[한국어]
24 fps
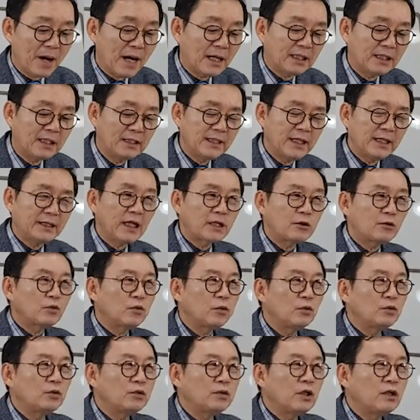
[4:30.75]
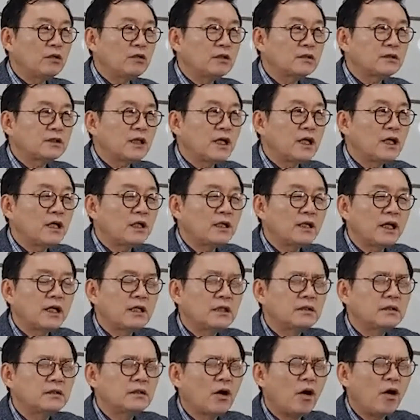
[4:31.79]
박근혜 대통령
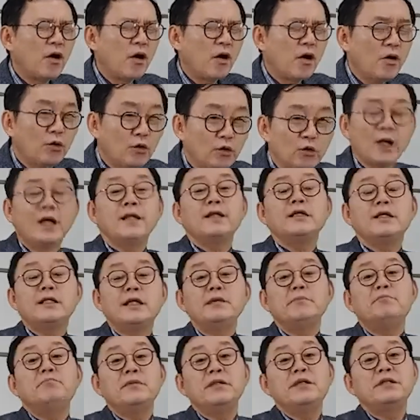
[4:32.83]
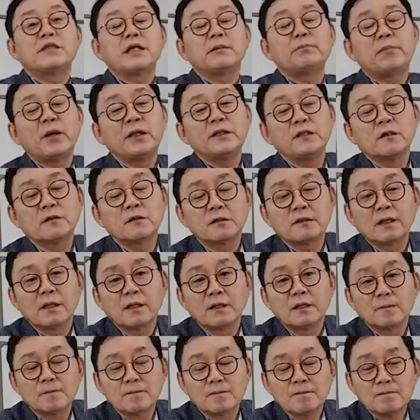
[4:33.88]
탄핵은 억울한
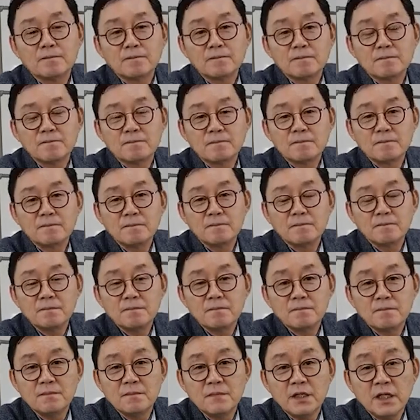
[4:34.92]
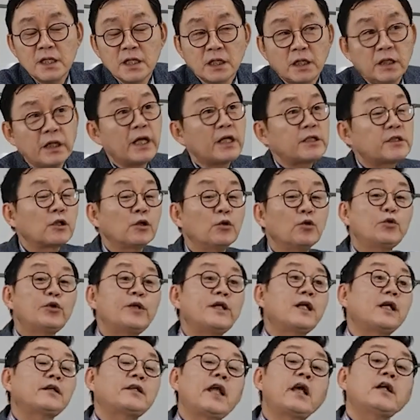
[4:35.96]
인민재판이었다. 그래서
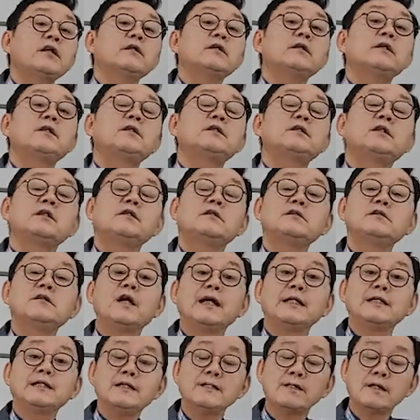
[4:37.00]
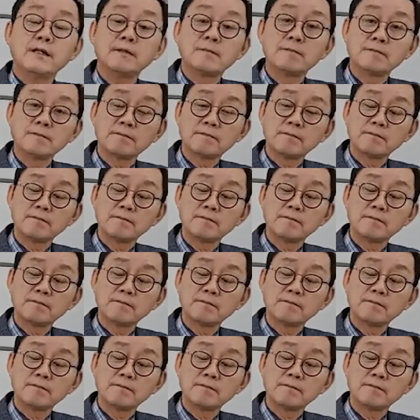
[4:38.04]
우리가 태극기를 들은 거 아니냐.